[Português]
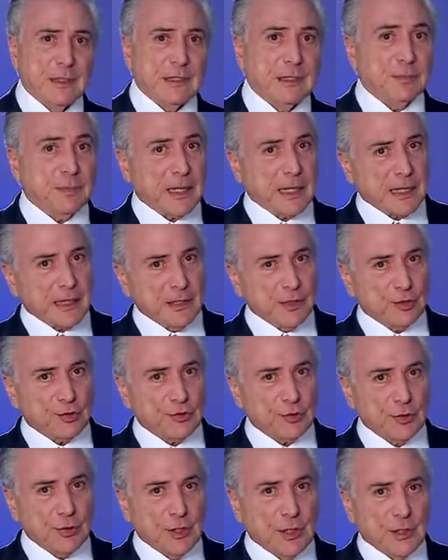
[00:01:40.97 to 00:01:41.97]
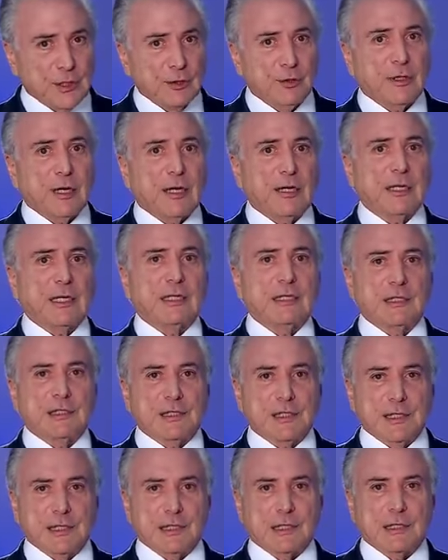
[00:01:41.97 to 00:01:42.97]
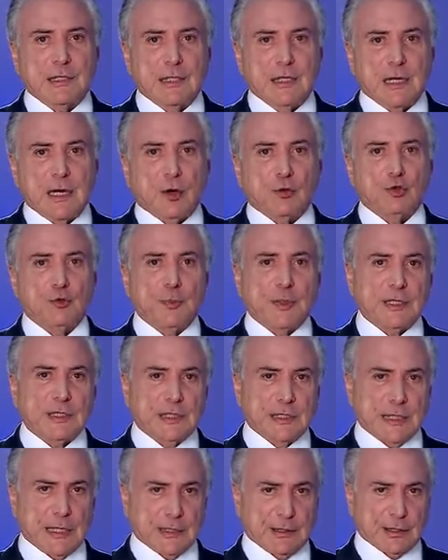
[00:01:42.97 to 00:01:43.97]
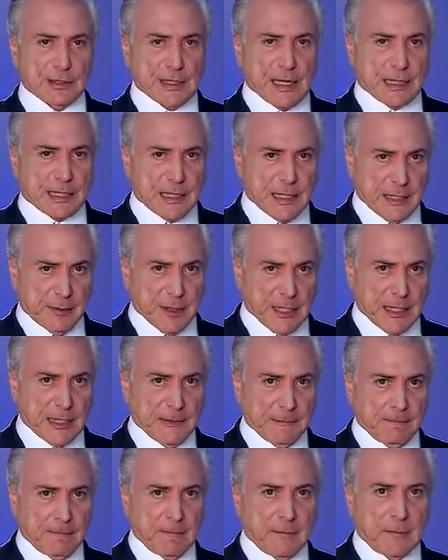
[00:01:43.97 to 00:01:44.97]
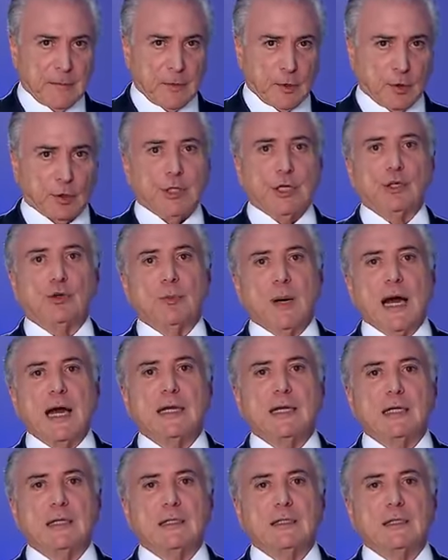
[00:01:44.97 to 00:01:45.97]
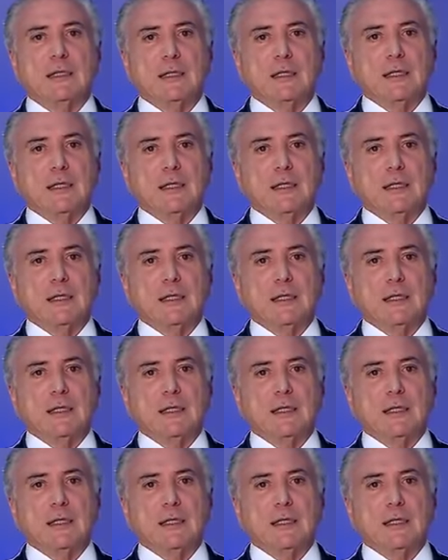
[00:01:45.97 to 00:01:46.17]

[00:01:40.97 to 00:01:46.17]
E para isso, eu quero agradecer aos presidentes da Câmara, Rodrigo Maia,